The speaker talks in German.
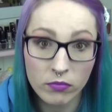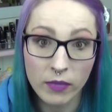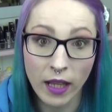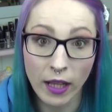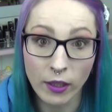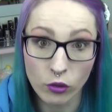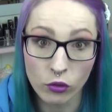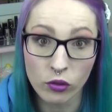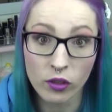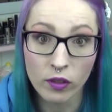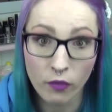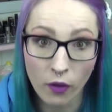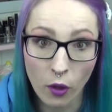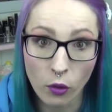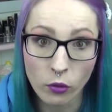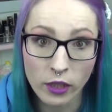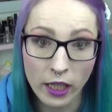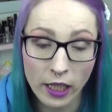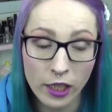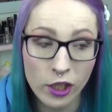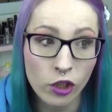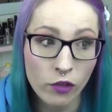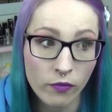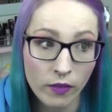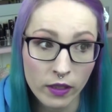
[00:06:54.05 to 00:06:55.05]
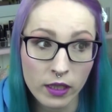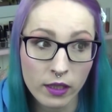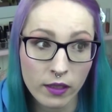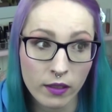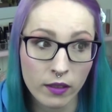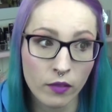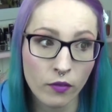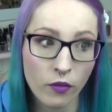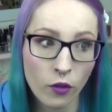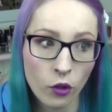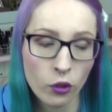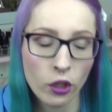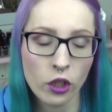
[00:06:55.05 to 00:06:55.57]
also die Foundation, wenn ich
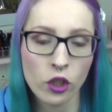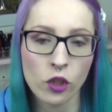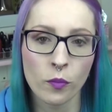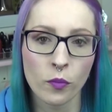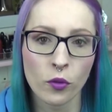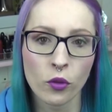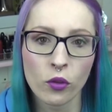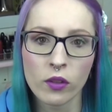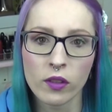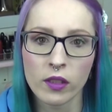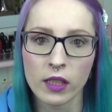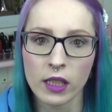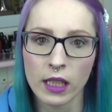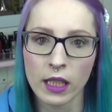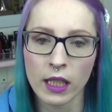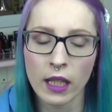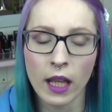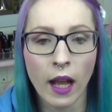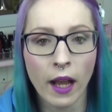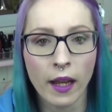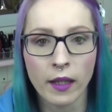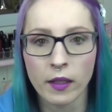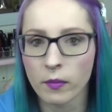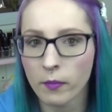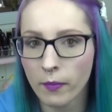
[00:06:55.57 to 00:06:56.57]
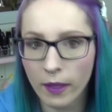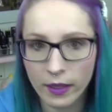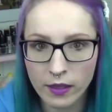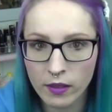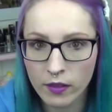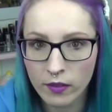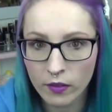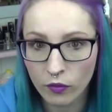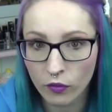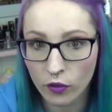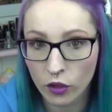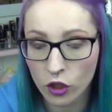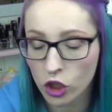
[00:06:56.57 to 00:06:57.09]
jetzt eine Foundation benutze, die eher einen
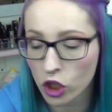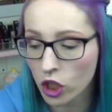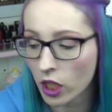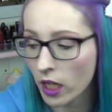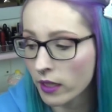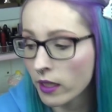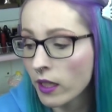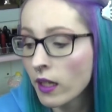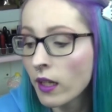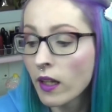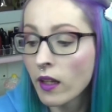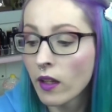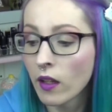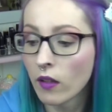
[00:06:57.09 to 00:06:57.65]
mattes Finish hat,